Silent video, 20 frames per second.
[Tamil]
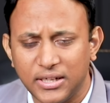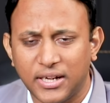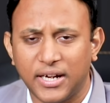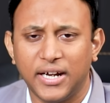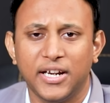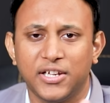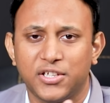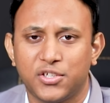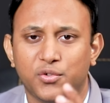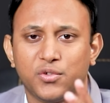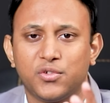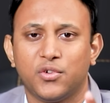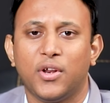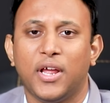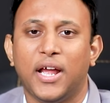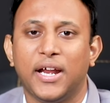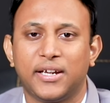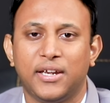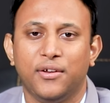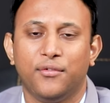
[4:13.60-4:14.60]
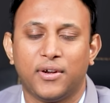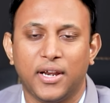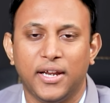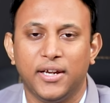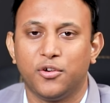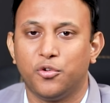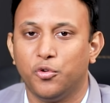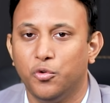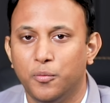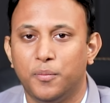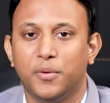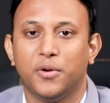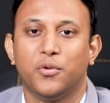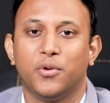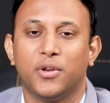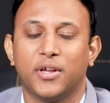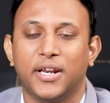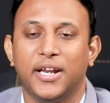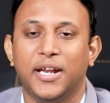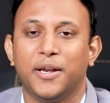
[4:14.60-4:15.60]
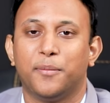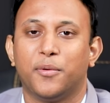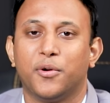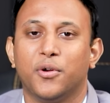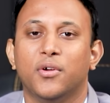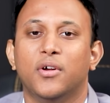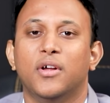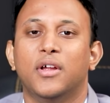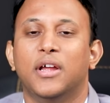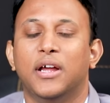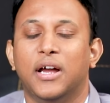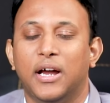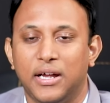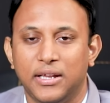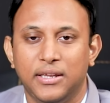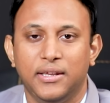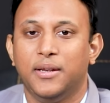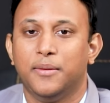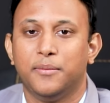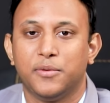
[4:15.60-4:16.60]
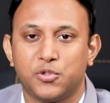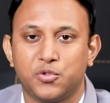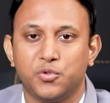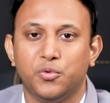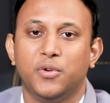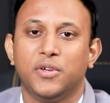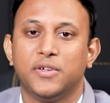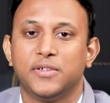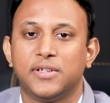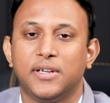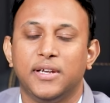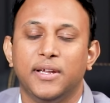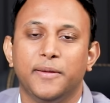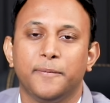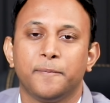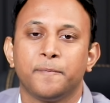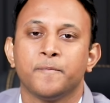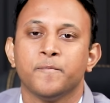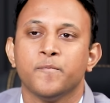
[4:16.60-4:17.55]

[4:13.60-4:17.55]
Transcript: ட்ரேட் ஹெச்ஓஸோட ஆக்டிவ் கிளைண்ட் குரூப்னு ஒன்று க்ரியேட் பண்ணோம் அது நம்ம ஸ்டூடெண்ட்ஸில்